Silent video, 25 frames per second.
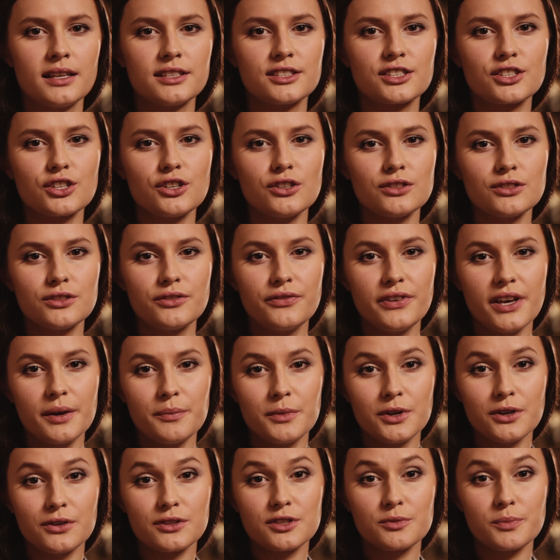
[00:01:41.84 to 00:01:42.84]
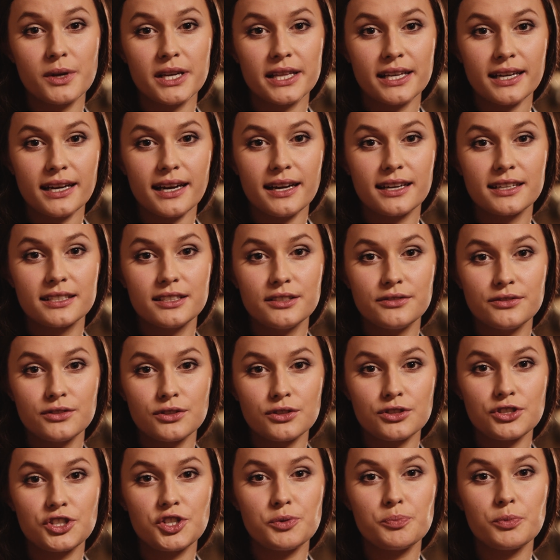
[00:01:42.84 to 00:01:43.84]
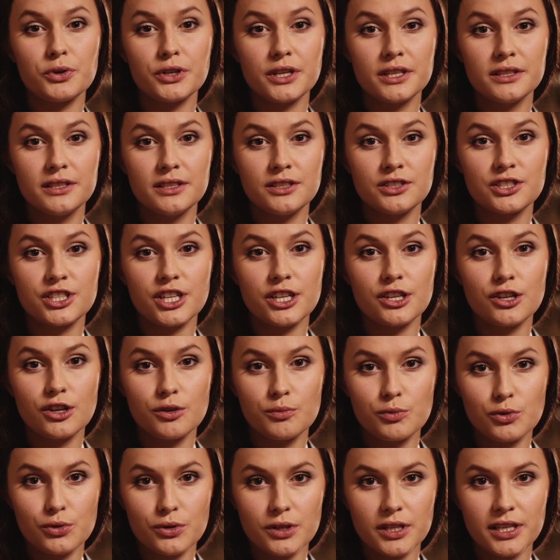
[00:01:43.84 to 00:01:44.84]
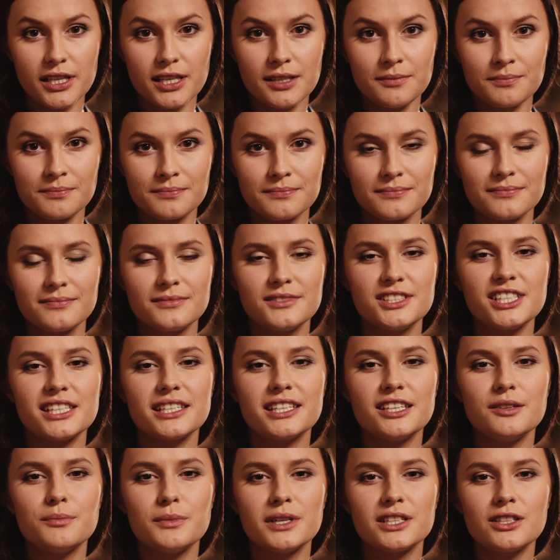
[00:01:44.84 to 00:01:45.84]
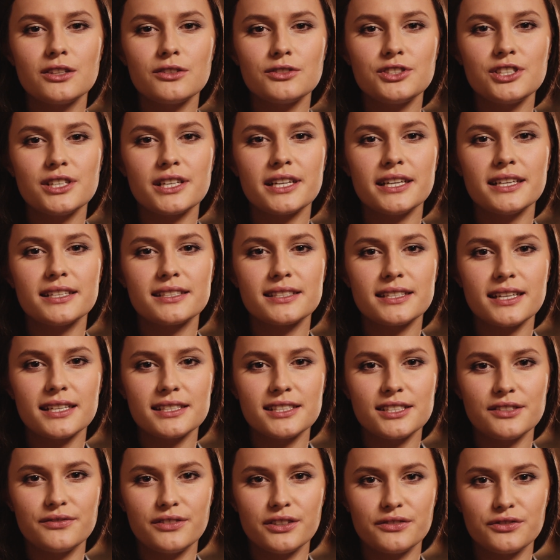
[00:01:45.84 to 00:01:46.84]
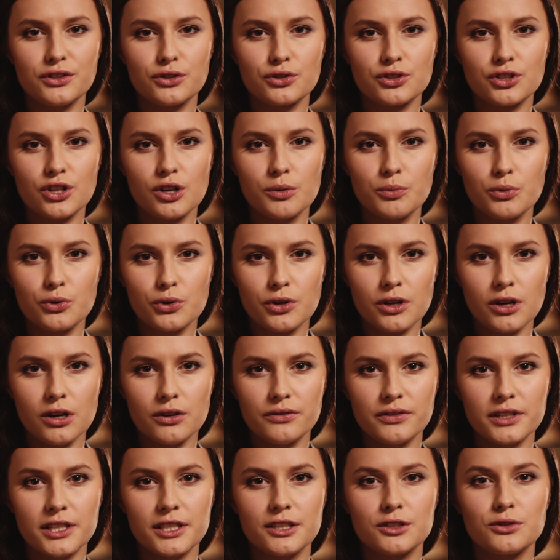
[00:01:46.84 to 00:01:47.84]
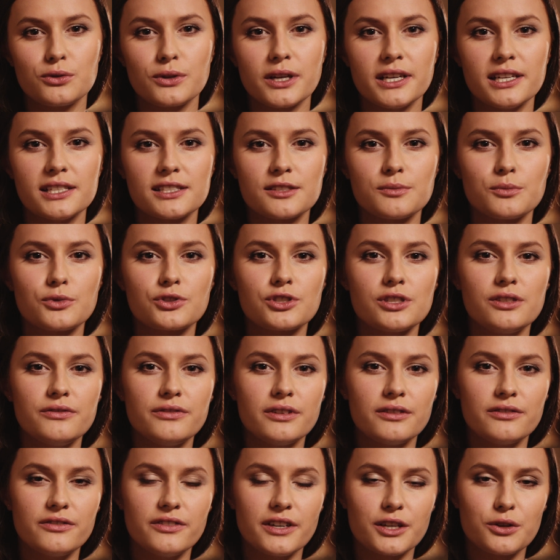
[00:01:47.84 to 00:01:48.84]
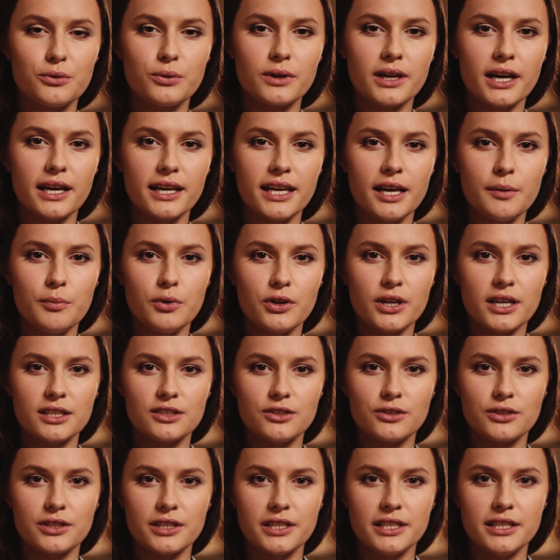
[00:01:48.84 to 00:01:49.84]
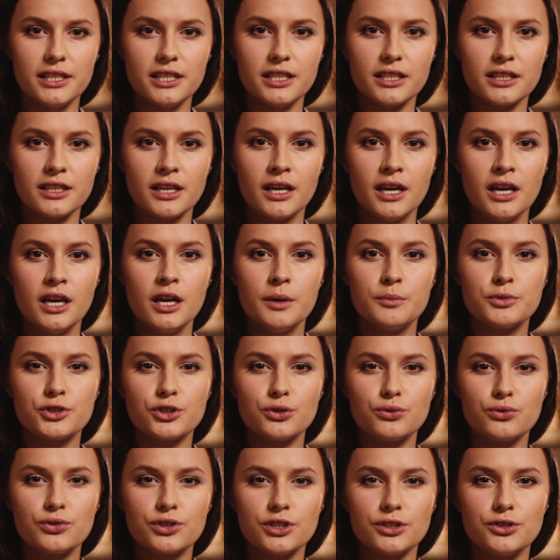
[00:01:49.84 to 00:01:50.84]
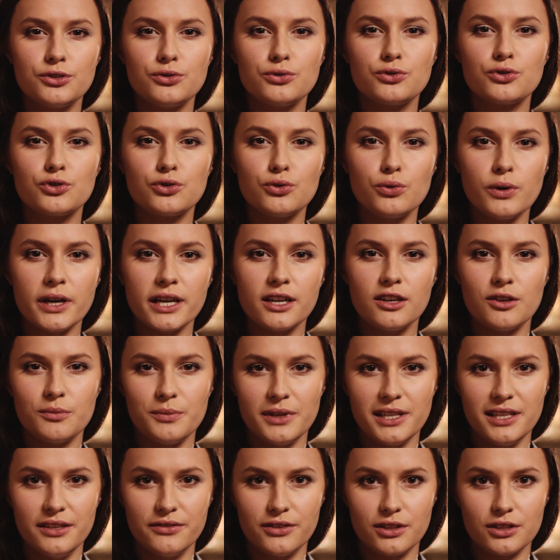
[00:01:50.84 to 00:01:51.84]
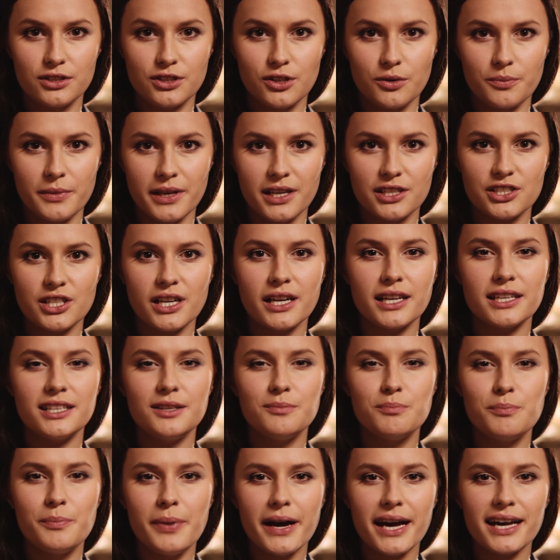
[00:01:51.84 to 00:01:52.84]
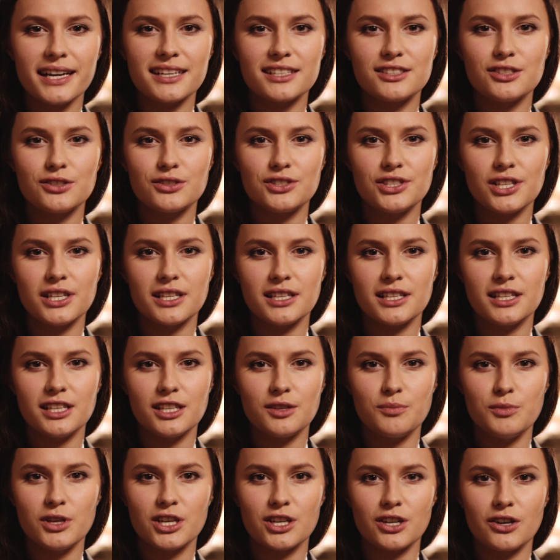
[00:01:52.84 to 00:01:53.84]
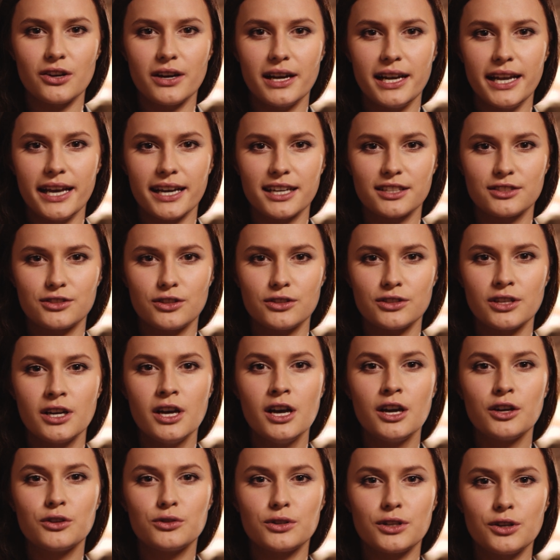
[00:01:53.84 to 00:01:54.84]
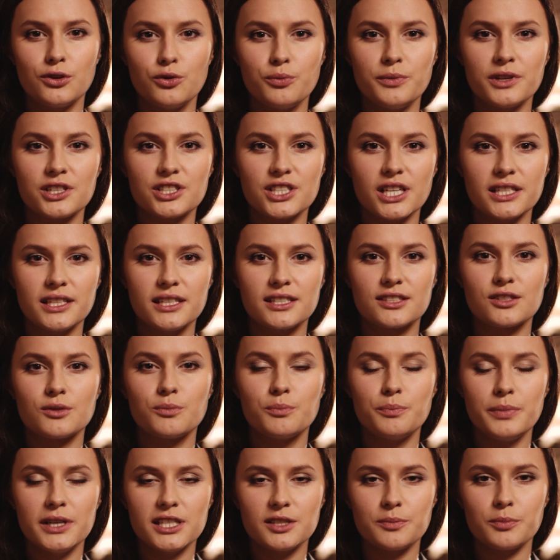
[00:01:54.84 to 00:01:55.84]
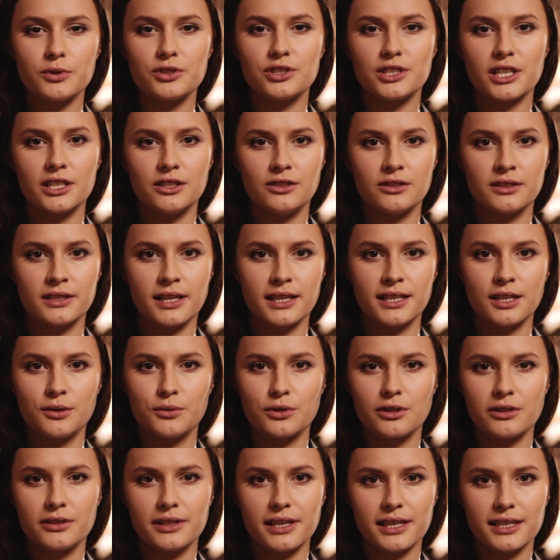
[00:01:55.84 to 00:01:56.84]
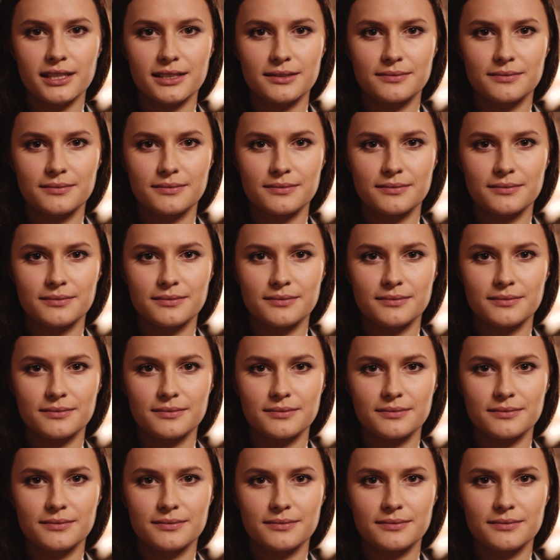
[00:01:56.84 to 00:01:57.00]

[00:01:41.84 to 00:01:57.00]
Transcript: Skąd wiemy o zmianach aktywności pojedynczej komórki? Dzięki metodzie rejestracji wewnątrzkomórkowej, która jest możliwa w warunkach laboratoryjnych, przy użyciu czułego miliwoltomierza i bardzo cienkich mikroelektrod, które umieszczane są bezpośrednio na neuronach.